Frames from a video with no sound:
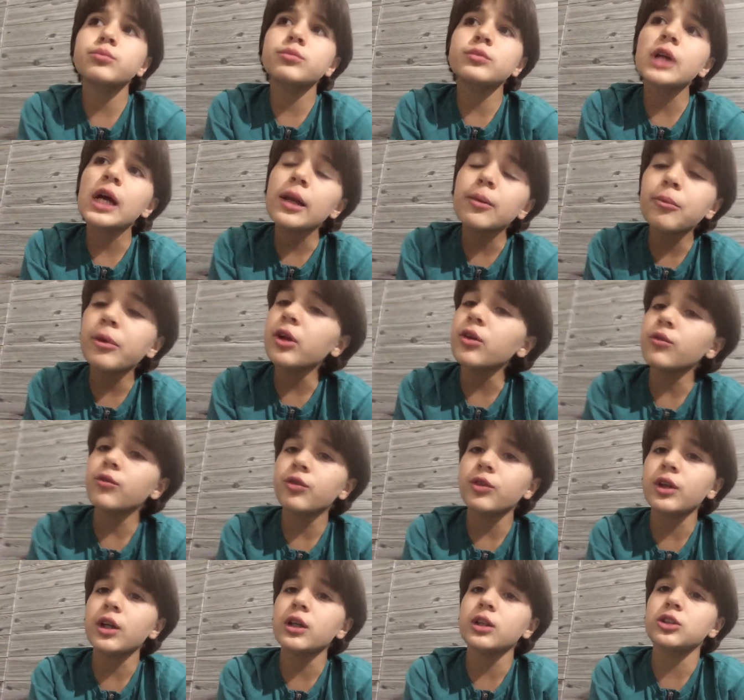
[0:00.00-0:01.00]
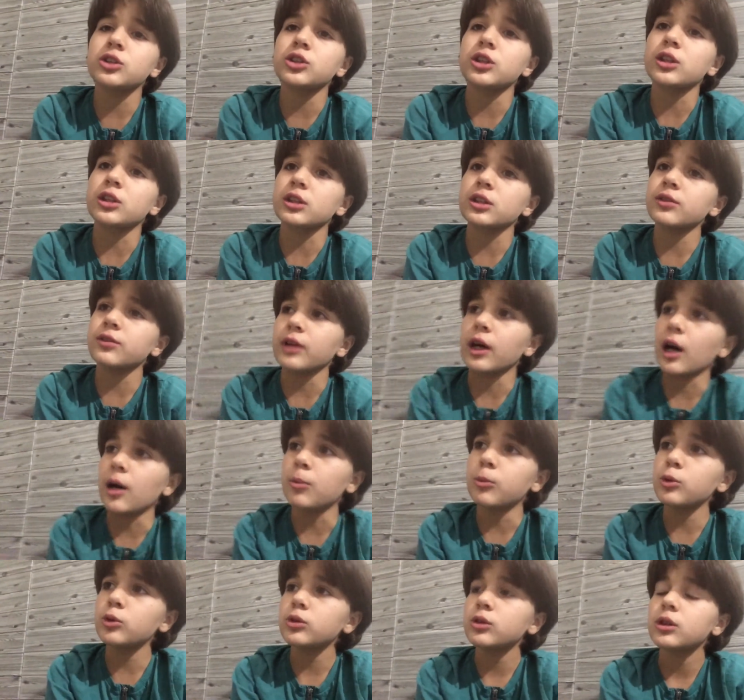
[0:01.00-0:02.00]
Almeno in finale ci
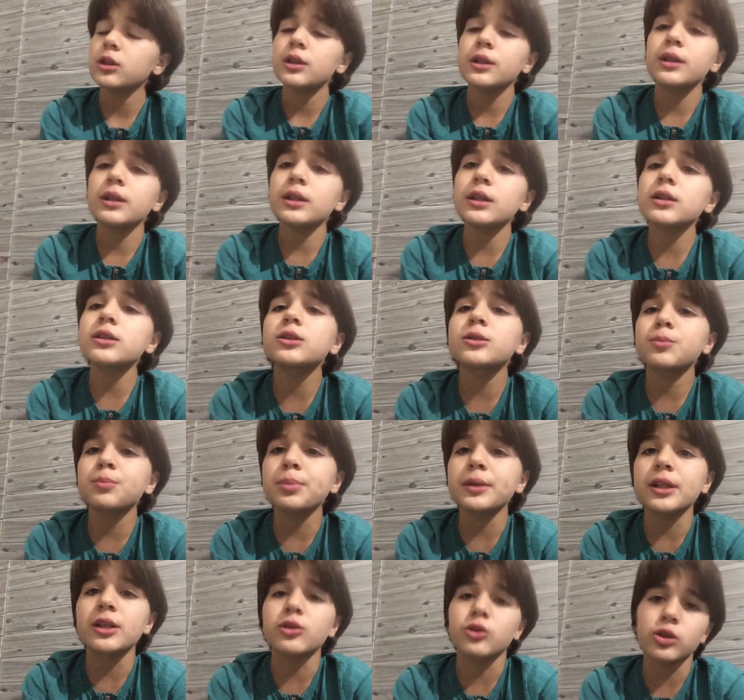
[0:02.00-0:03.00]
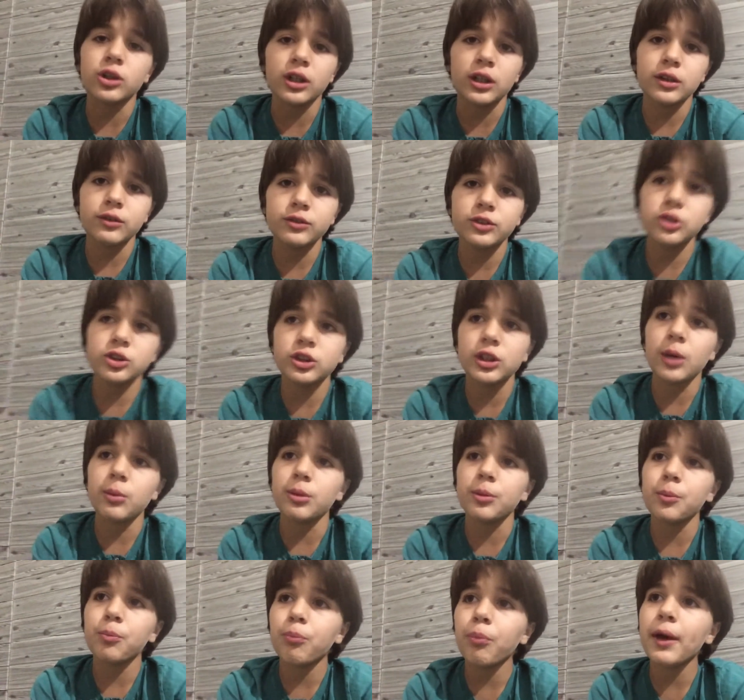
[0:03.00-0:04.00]
arriviamo e spero che la vinciamo
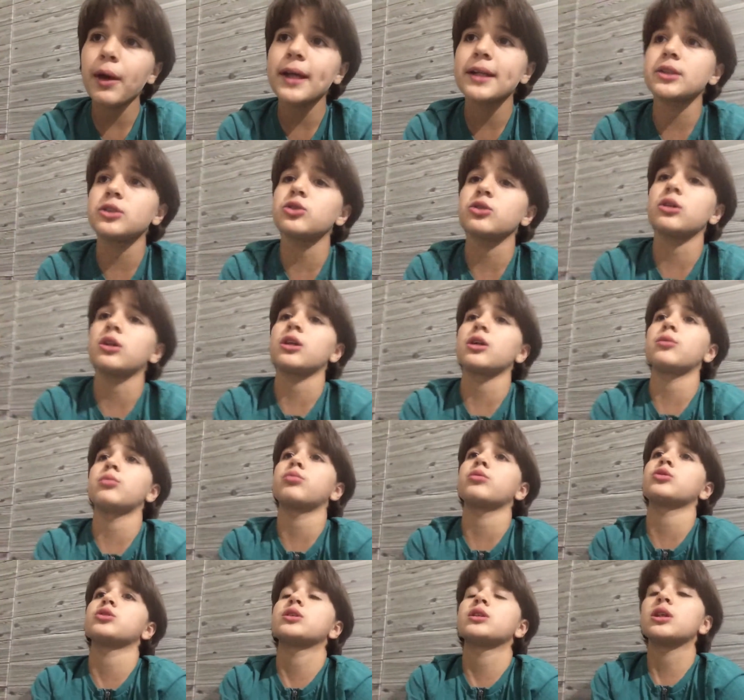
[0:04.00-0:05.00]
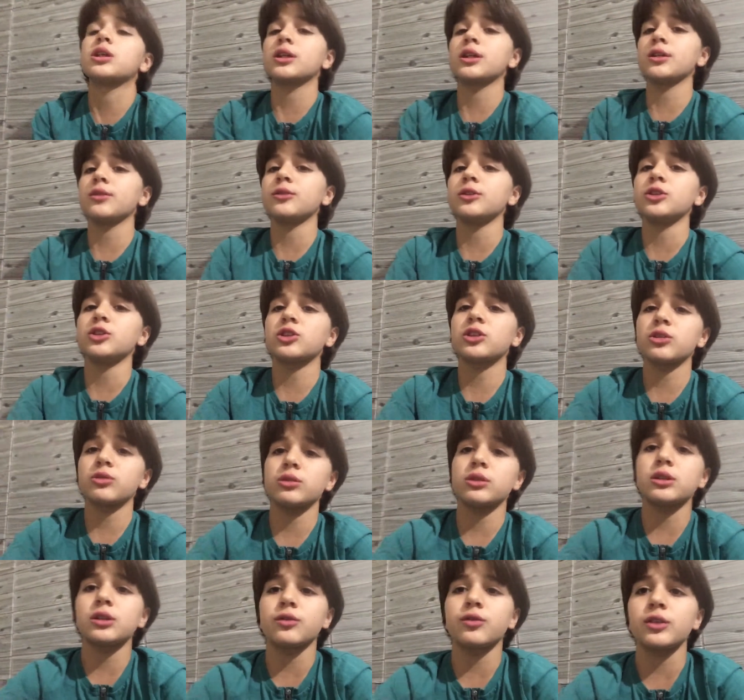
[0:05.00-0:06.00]
e penso che la possa anche vincere
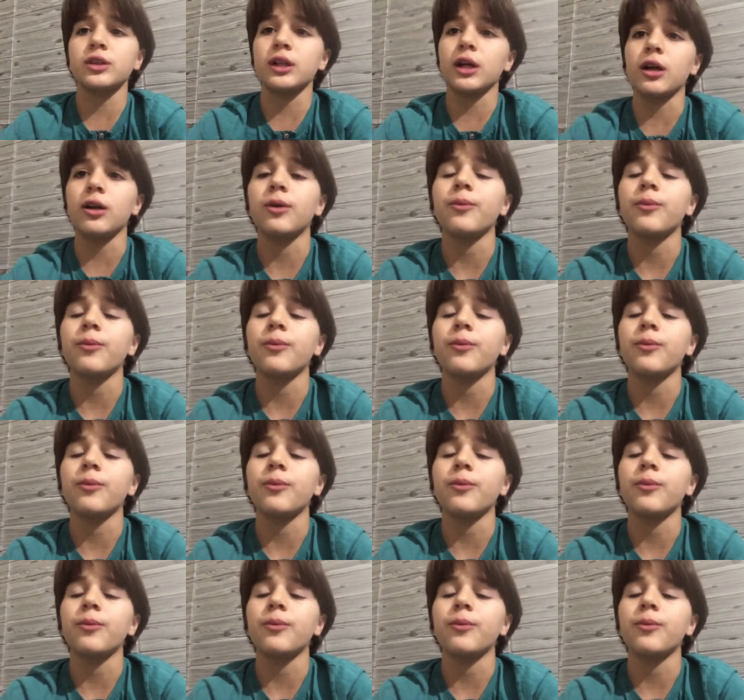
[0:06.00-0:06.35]
questa finale.